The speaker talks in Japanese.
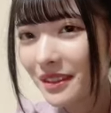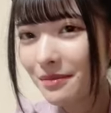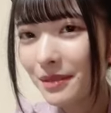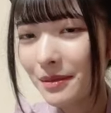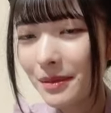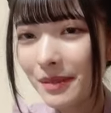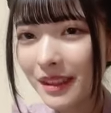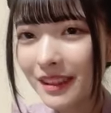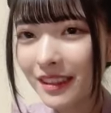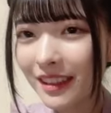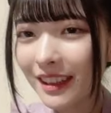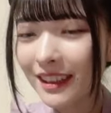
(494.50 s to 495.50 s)
耳見えて
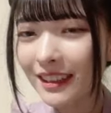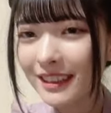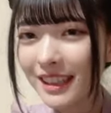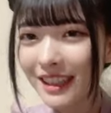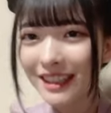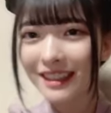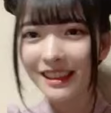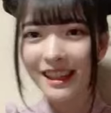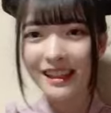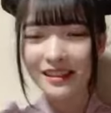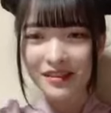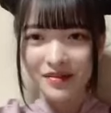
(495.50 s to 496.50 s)
るの変かな最近
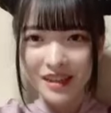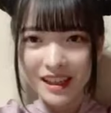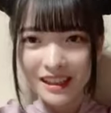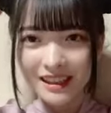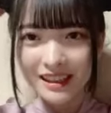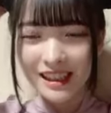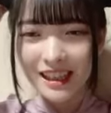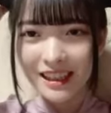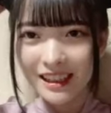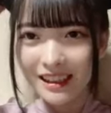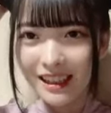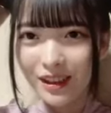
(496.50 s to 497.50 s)
ね最
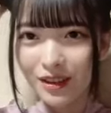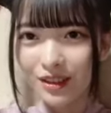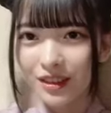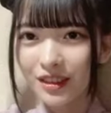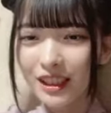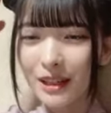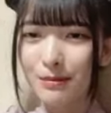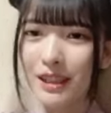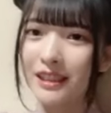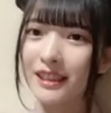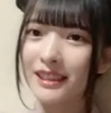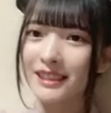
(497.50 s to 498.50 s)
近ねこの髪
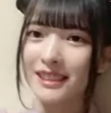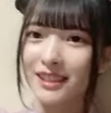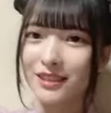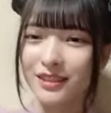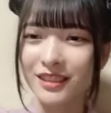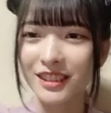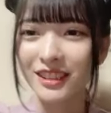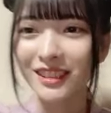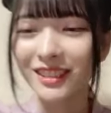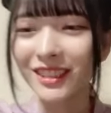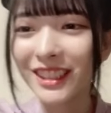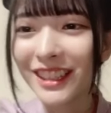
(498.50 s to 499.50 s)
型してるのずっ
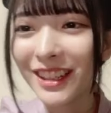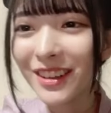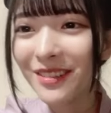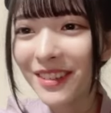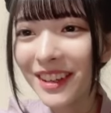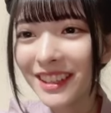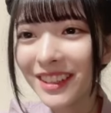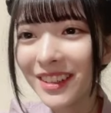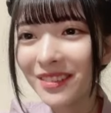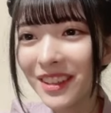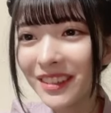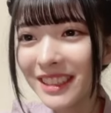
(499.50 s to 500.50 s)
とこんばんはってこ
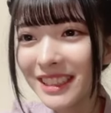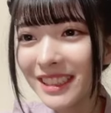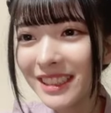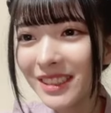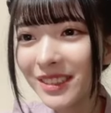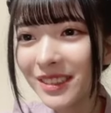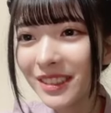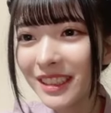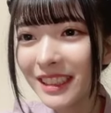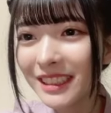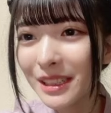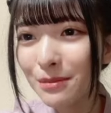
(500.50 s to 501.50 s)
んばんは4月の
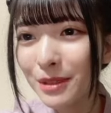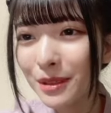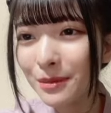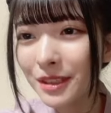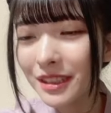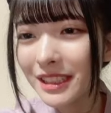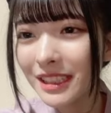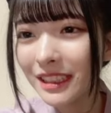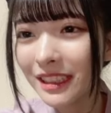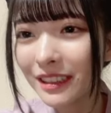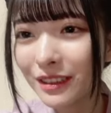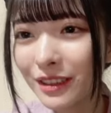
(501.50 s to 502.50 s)
オフライン全部のぶゆきちゃん
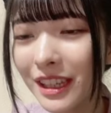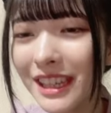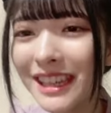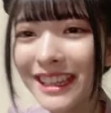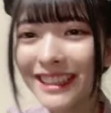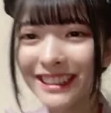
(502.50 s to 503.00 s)
に会えるのえ